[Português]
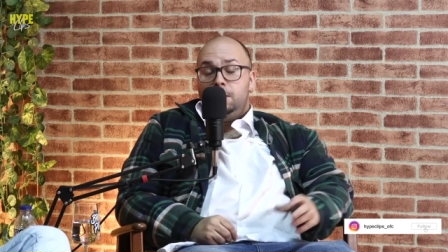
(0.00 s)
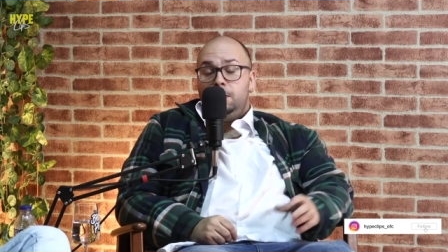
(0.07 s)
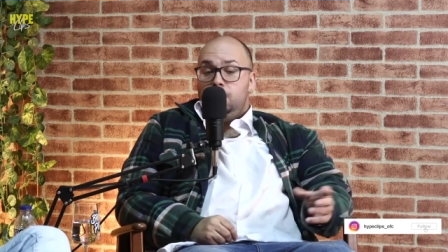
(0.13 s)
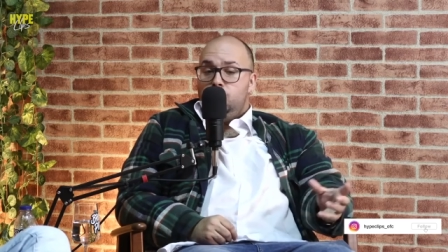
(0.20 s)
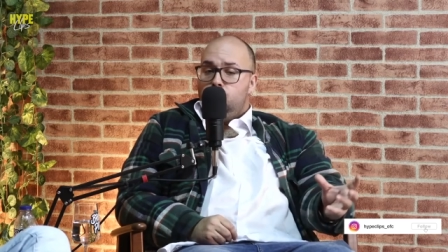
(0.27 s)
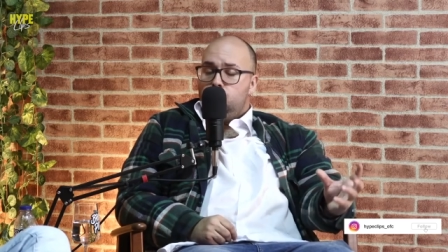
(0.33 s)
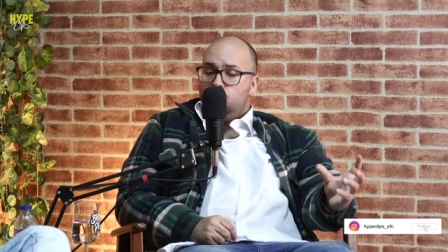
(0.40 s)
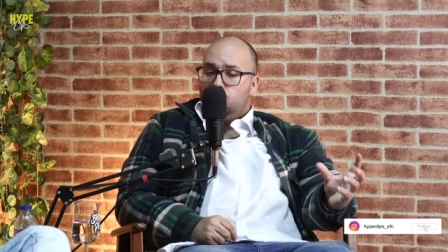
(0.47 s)

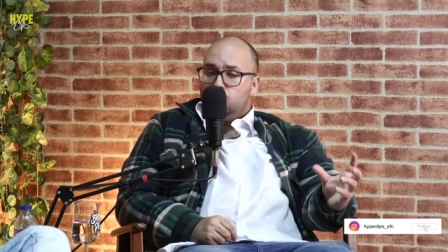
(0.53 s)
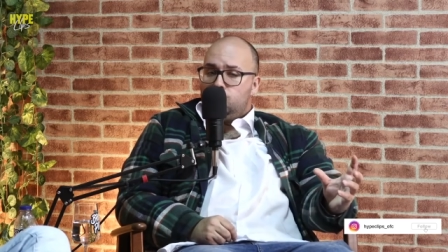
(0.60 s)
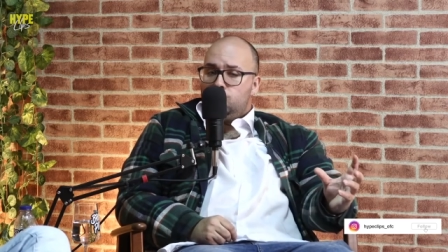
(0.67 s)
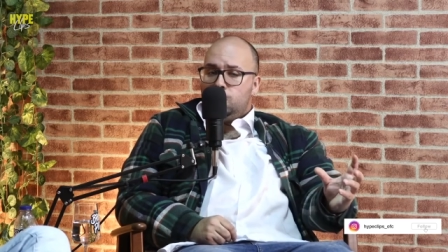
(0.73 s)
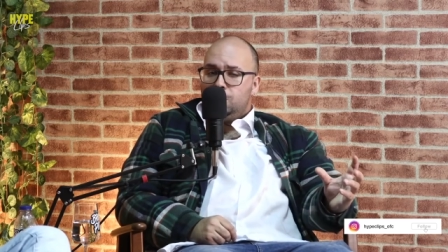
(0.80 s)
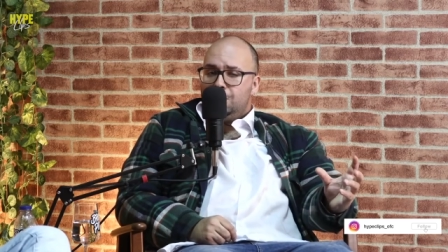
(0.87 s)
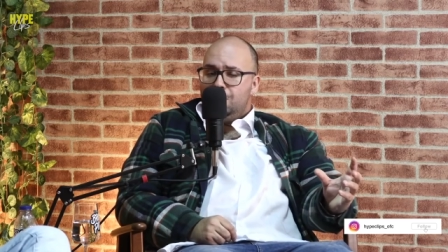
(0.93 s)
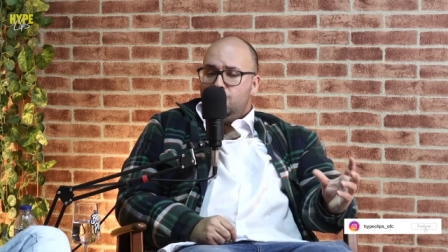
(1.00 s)
e, e, o João
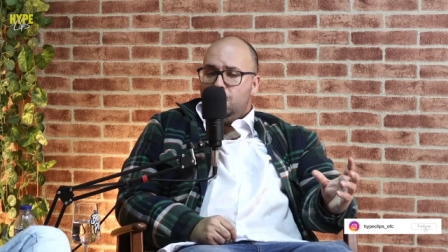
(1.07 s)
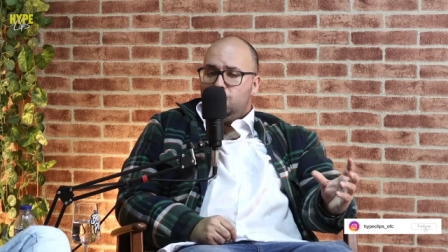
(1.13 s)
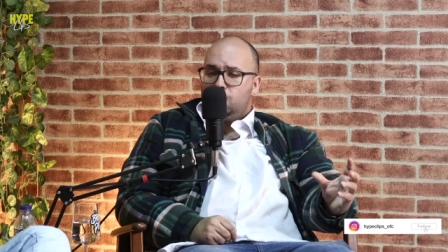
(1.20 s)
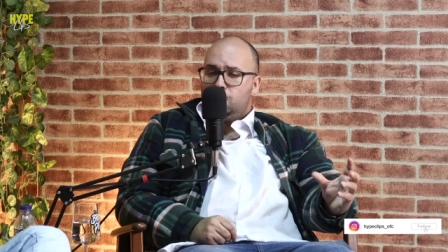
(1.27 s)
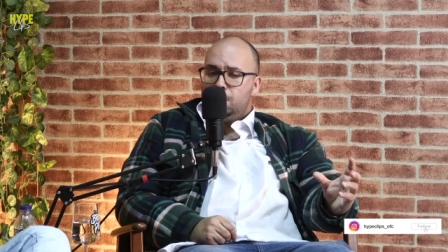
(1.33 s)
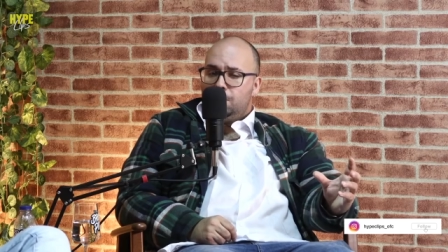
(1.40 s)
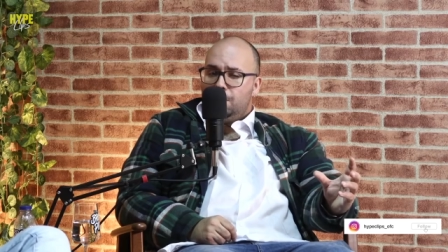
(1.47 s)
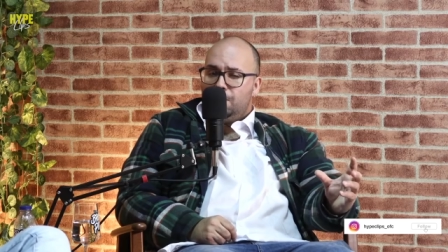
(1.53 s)
Souza e o Edu
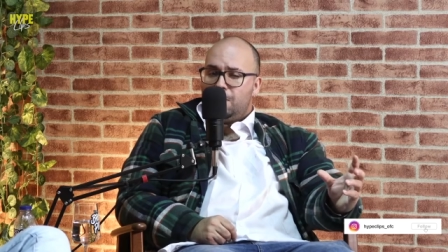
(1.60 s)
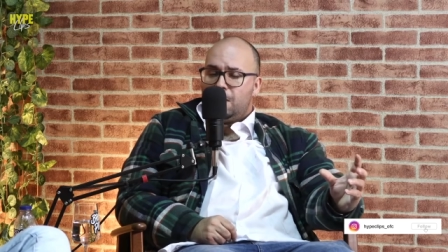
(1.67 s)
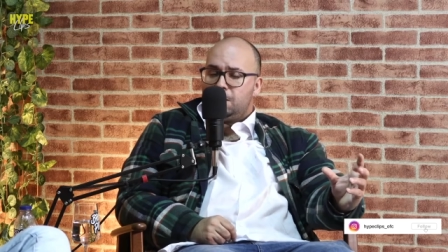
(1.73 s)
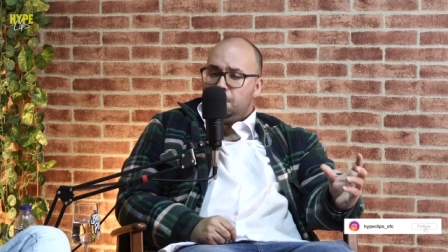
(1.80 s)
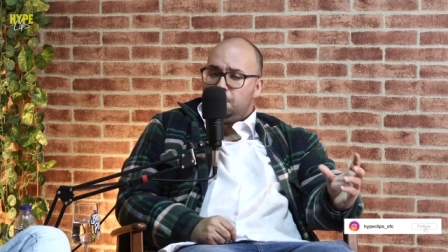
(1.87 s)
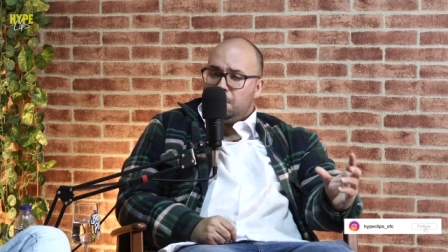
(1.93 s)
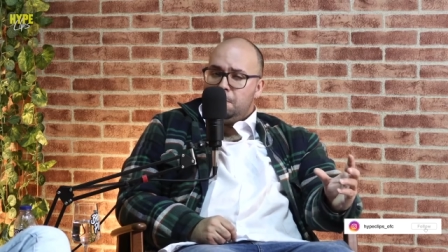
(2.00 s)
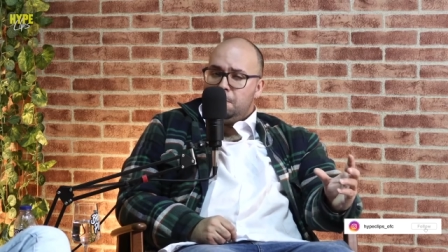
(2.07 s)
Silva
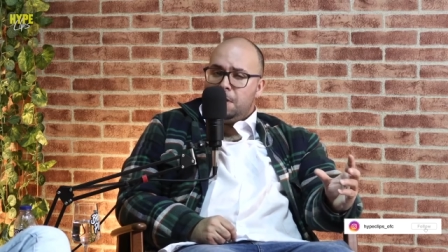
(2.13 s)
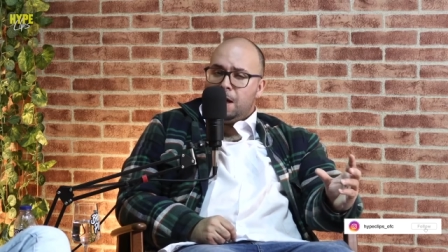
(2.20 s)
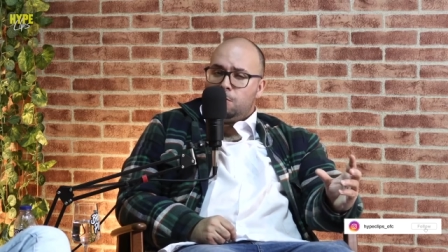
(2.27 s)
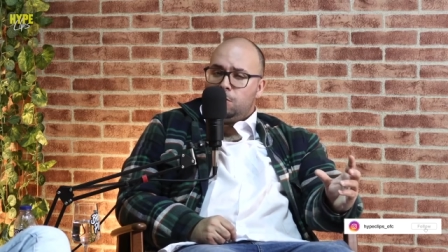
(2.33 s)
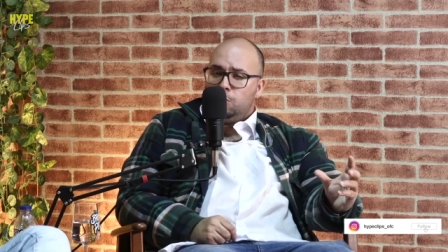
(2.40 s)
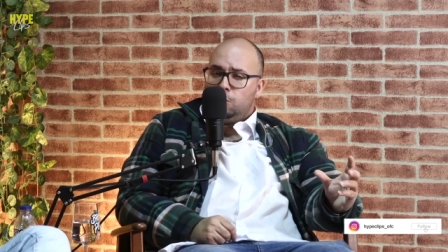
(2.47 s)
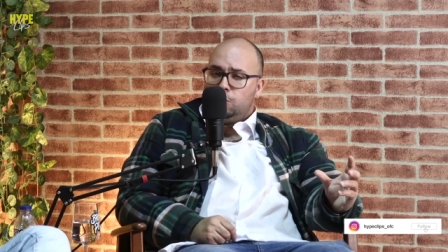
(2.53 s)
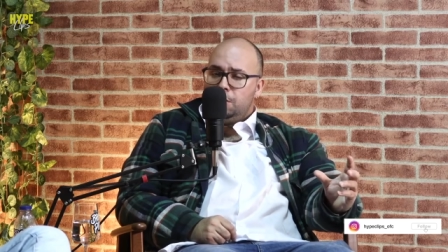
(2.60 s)
fazem-me lembrar
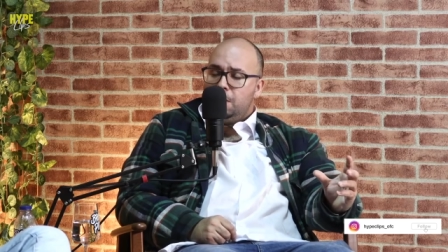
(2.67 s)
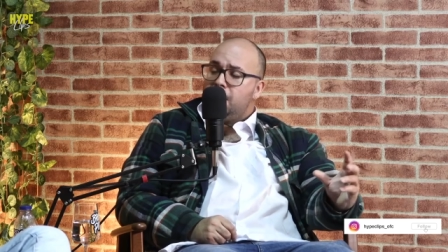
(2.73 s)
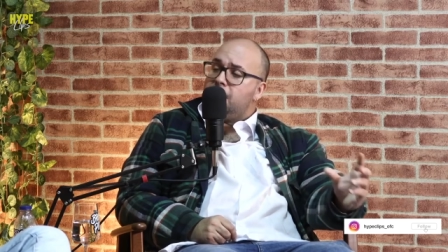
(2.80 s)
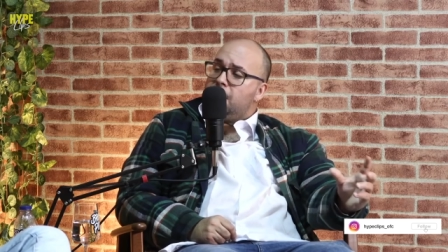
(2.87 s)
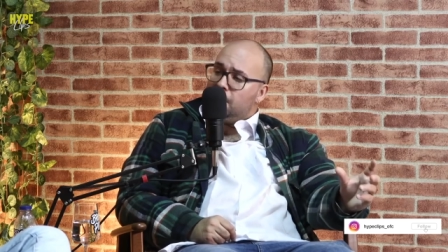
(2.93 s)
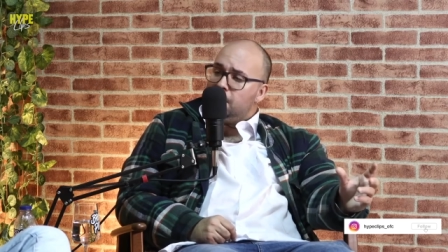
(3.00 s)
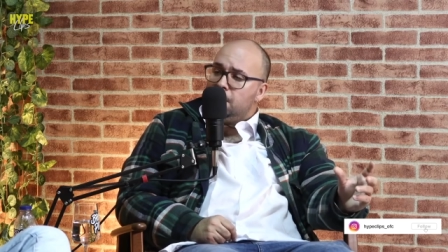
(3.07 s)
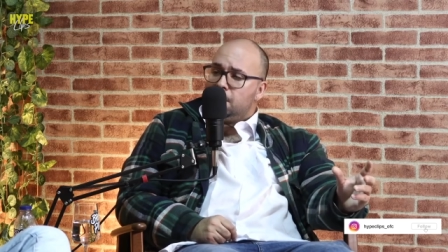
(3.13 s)
quando eu tinha a
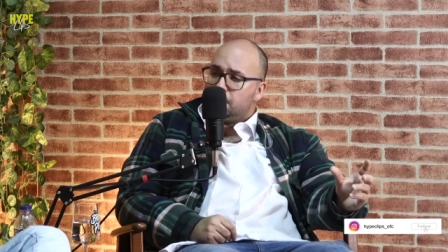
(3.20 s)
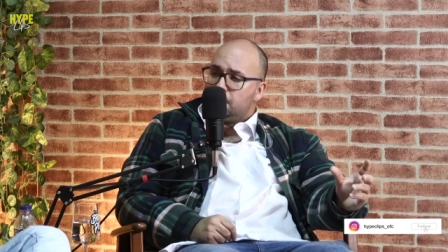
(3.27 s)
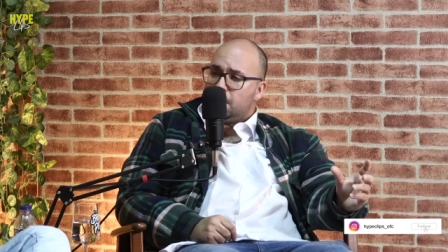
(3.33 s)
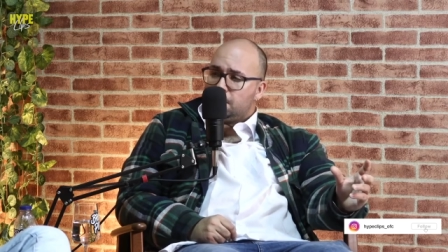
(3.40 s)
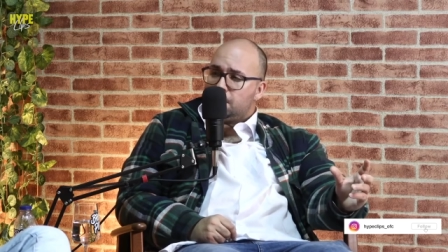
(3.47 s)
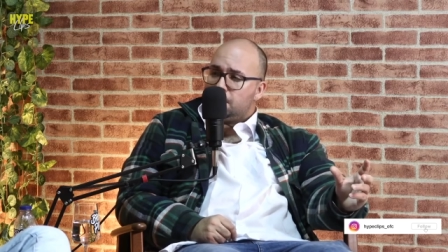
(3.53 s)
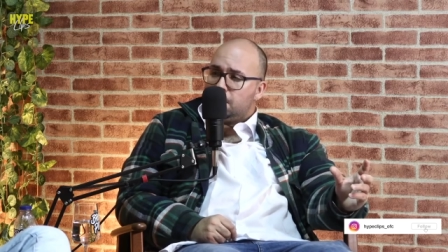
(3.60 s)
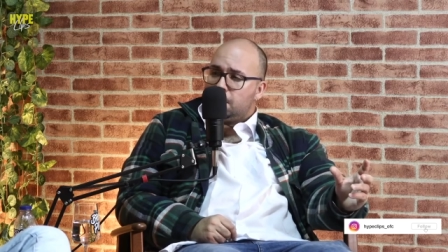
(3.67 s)
idade deles,
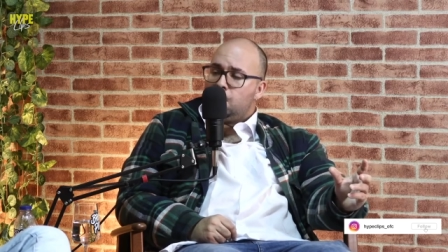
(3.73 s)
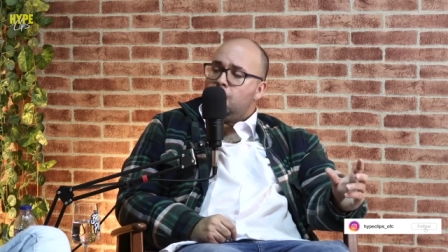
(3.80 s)
estás a ver?